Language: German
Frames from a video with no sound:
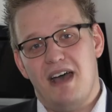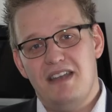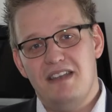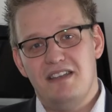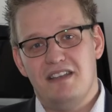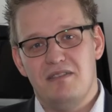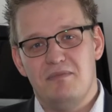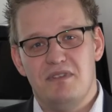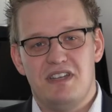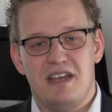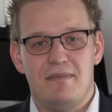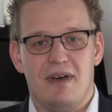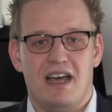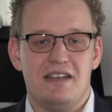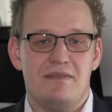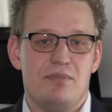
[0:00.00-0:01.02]
anderen mit einer
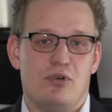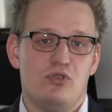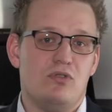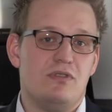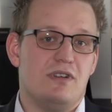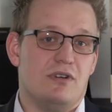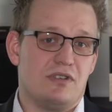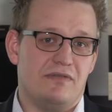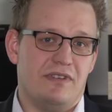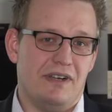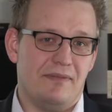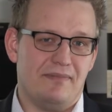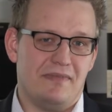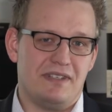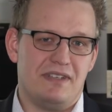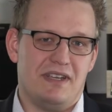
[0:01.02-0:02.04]
breiten Produktauswahl.
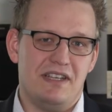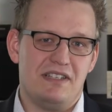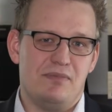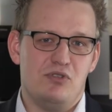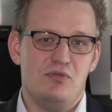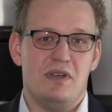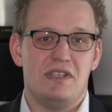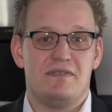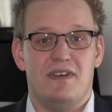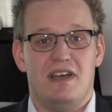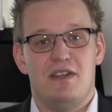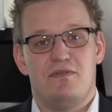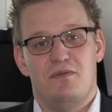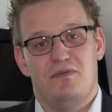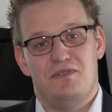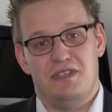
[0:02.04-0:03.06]
Das heißt, mit über
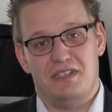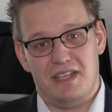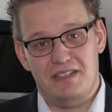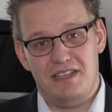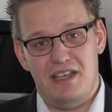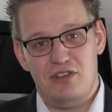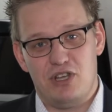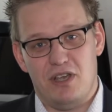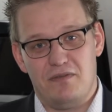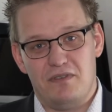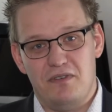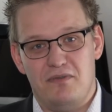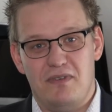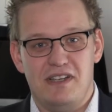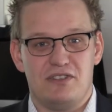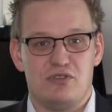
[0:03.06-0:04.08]
250
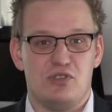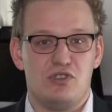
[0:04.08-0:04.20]
Gesellschaften fällt es